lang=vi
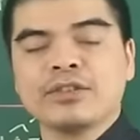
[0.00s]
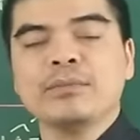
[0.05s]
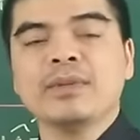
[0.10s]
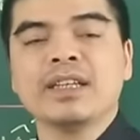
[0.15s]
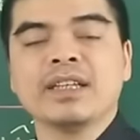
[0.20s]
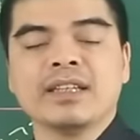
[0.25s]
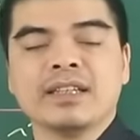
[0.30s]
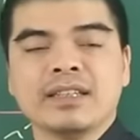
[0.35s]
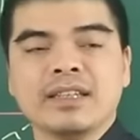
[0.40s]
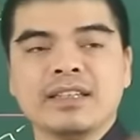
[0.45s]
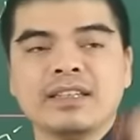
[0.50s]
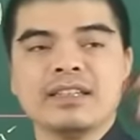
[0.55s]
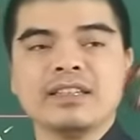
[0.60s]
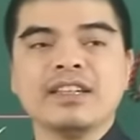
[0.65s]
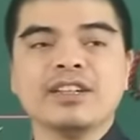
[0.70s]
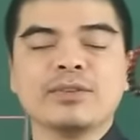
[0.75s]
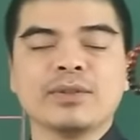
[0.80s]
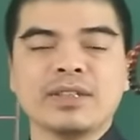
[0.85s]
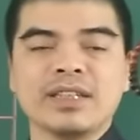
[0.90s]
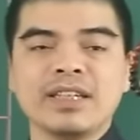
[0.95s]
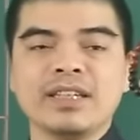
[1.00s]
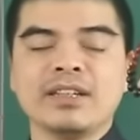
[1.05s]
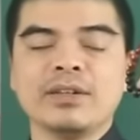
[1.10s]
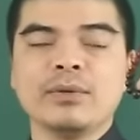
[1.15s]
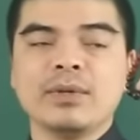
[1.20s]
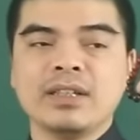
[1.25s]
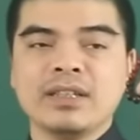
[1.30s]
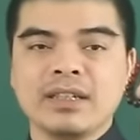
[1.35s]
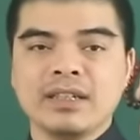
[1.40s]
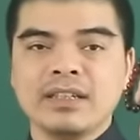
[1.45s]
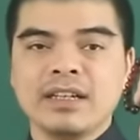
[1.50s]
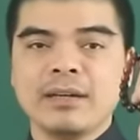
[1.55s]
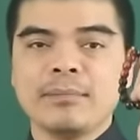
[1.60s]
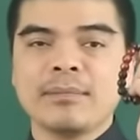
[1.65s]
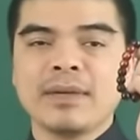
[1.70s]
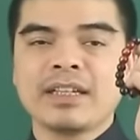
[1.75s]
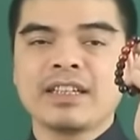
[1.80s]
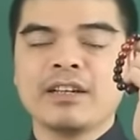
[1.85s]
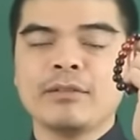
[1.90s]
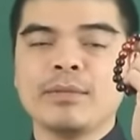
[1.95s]
cho mình ấy, thì những người tuổi Thìn luôn nhớ nhé,
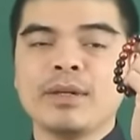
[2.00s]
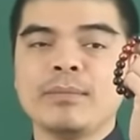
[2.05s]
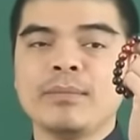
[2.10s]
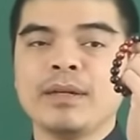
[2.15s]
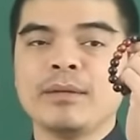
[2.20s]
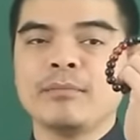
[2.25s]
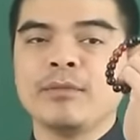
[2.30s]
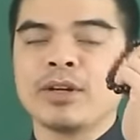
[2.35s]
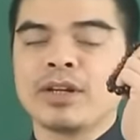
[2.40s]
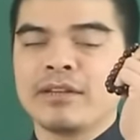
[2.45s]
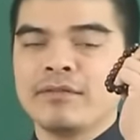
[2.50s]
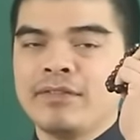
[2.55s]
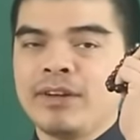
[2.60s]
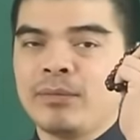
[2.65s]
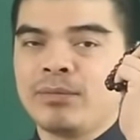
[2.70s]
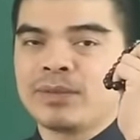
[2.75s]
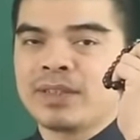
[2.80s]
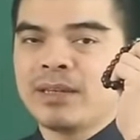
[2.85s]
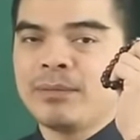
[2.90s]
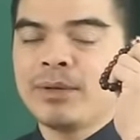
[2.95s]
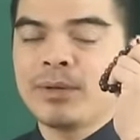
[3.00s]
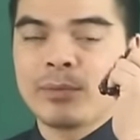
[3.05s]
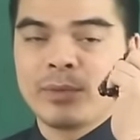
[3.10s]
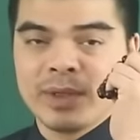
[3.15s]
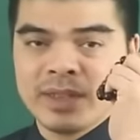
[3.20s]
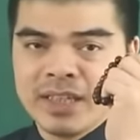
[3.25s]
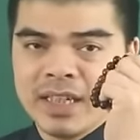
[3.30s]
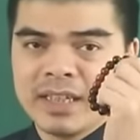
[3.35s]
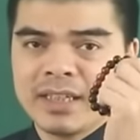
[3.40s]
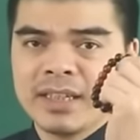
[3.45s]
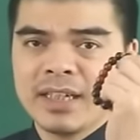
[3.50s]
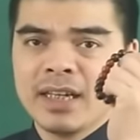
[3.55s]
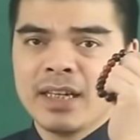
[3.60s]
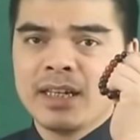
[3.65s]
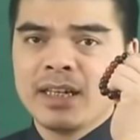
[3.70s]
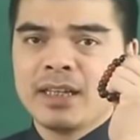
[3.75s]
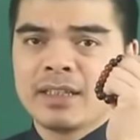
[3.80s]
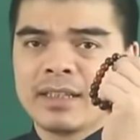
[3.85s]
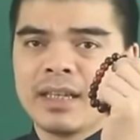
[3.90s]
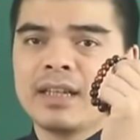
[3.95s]
mang theo bên mình một cái vòng tam hợp quý nhân
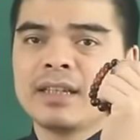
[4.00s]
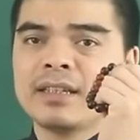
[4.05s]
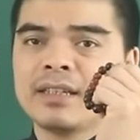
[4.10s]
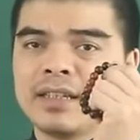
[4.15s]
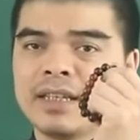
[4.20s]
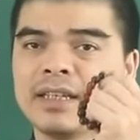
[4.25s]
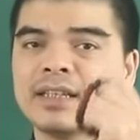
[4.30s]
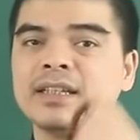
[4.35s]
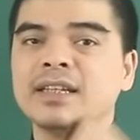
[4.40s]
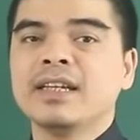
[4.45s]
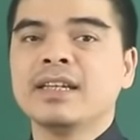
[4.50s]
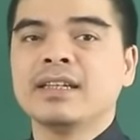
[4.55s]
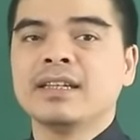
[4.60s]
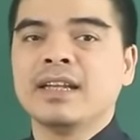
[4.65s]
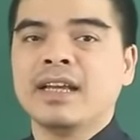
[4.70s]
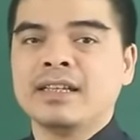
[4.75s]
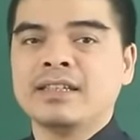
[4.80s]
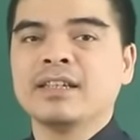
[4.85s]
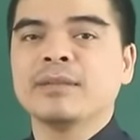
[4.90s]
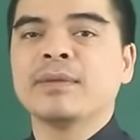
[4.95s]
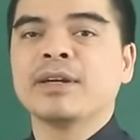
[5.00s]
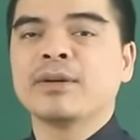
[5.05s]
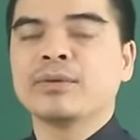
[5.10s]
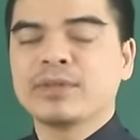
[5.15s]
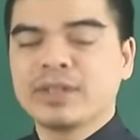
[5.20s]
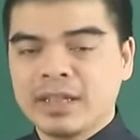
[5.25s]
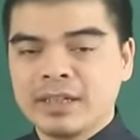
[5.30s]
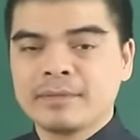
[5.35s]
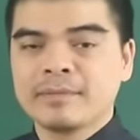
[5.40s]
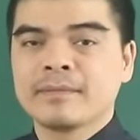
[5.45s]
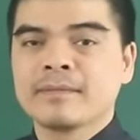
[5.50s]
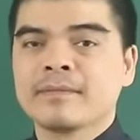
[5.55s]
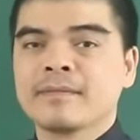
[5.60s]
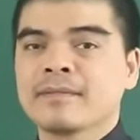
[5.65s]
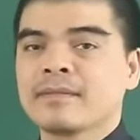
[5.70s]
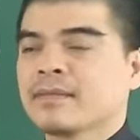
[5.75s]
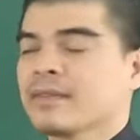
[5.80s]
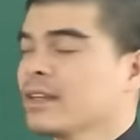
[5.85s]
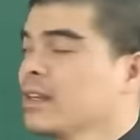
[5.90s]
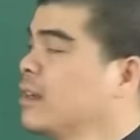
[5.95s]
thân Tý Thìn để che mệnh hộ thân.
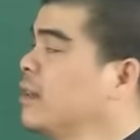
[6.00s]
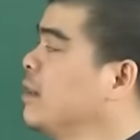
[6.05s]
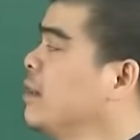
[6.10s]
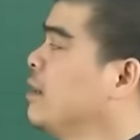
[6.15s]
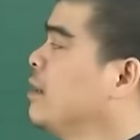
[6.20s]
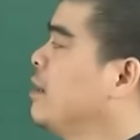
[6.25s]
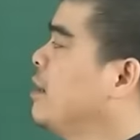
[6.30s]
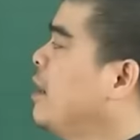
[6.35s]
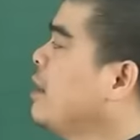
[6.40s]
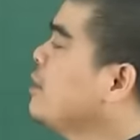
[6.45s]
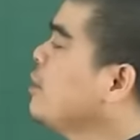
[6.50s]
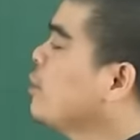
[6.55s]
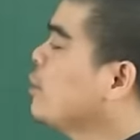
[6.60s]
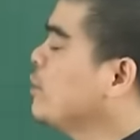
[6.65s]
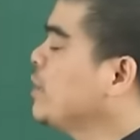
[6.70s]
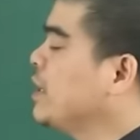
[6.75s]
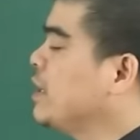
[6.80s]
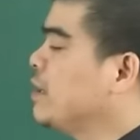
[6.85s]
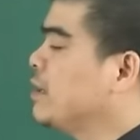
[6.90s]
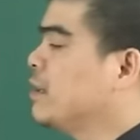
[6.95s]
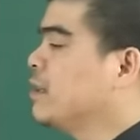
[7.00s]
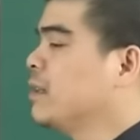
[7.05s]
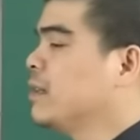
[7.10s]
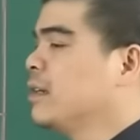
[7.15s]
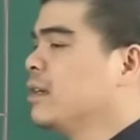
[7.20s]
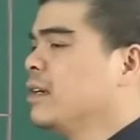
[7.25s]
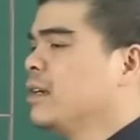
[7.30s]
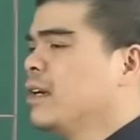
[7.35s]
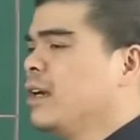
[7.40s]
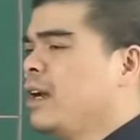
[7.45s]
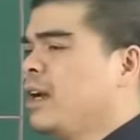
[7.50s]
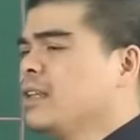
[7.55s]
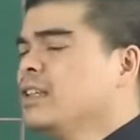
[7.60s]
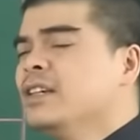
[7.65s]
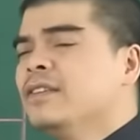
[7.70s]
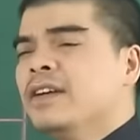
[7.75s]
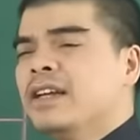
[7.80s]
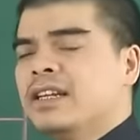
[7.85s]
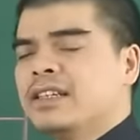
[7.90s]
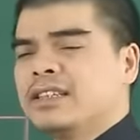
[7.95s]
Thưa quý vị,
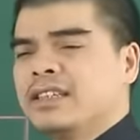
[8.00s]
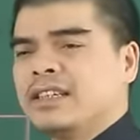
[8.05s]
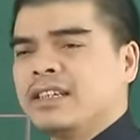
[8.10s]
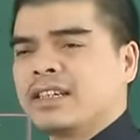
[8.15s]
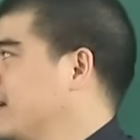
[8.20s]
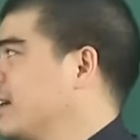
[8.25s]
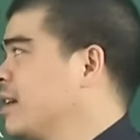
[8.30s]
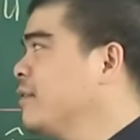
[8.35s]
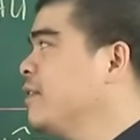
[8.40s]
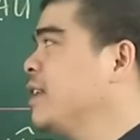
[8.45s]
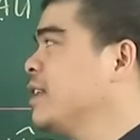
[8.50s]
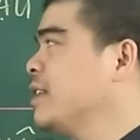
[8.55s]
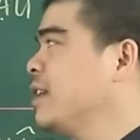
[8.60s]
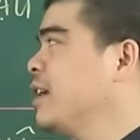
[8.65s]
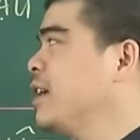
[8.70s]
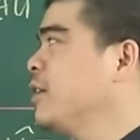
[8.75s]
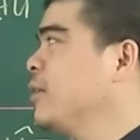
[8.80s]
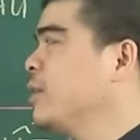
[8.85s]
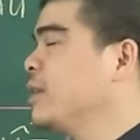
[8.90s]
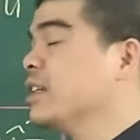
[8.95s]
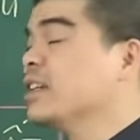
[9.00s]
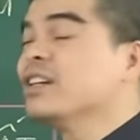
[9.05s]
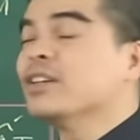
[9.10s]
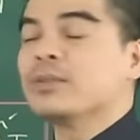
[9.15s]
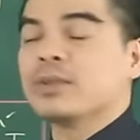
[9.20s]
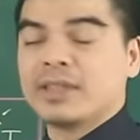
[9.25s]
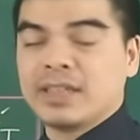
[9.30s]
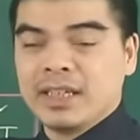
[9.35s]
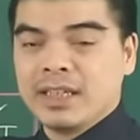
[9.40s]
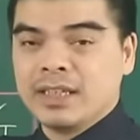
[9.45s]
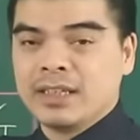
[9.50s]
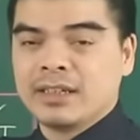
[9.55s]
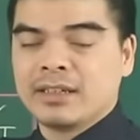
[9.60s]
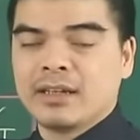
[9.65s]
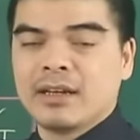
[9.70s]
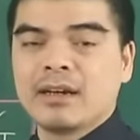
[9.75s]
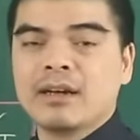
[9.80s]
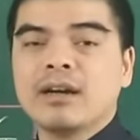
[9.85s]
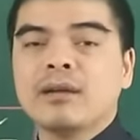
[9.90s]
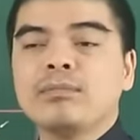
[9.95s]
như vậy là gì? Cái vận thế của những người tuổi
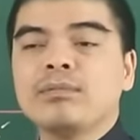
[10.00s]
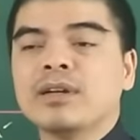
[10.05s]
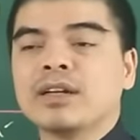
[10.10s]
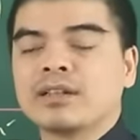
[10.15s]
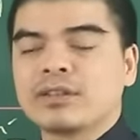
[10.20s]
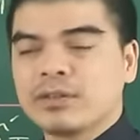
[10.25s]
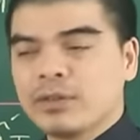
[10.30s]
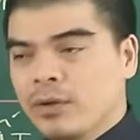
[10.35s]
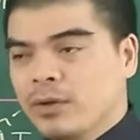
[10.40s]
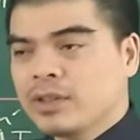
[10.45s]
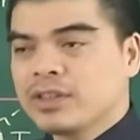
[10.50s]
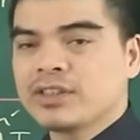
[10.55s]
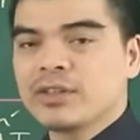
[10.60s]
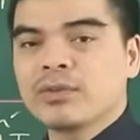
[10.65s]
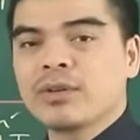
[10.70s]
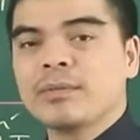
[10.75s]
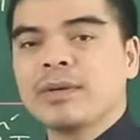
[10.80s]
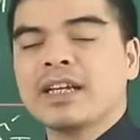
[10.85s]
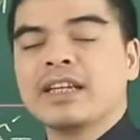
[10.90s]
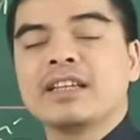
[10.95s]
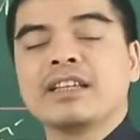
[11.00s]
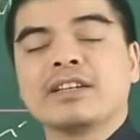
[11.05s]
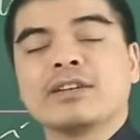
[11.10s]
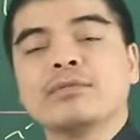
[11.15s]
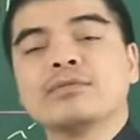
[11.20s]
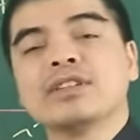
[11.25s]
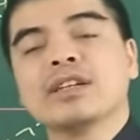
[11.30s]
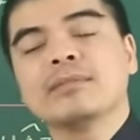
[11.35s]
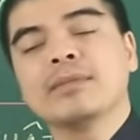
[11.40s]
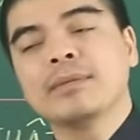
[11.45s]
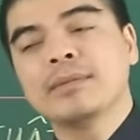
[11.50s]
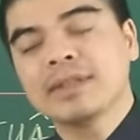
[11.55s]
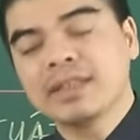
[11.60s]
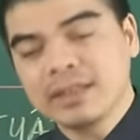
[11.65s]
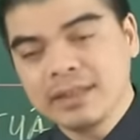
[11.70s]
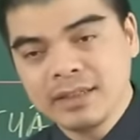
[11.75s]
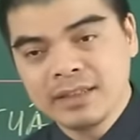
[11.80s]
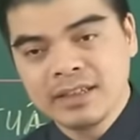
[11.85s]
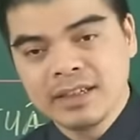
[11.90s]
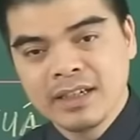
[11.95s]
Thìn nó không được tốt trong năm
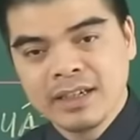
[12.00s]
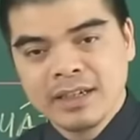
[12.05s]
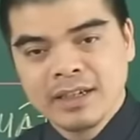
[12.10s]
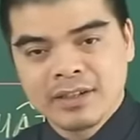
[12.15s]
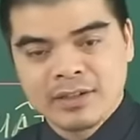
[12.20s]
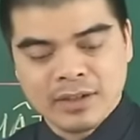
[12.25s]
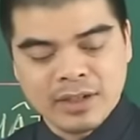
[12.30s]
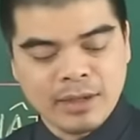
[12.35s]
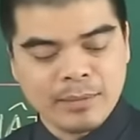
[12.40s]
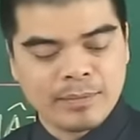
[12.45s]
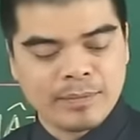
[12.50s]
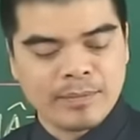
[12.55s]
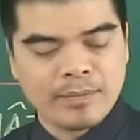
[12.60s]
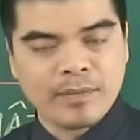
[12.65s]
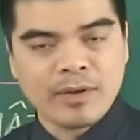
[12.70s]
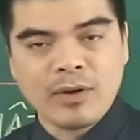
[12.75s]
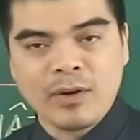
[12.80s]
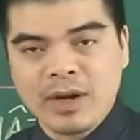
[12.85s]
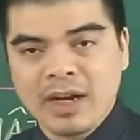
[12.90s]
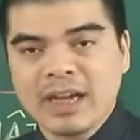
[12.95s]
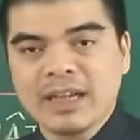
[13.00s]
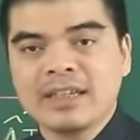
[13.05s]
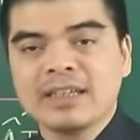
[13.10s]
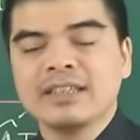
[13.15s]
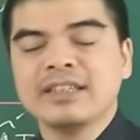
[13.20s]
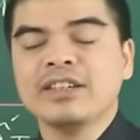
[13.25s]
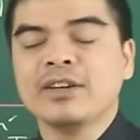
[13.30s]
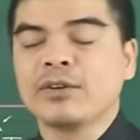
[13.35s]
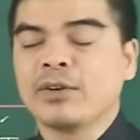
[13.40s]
2024, nó gặp khó khăn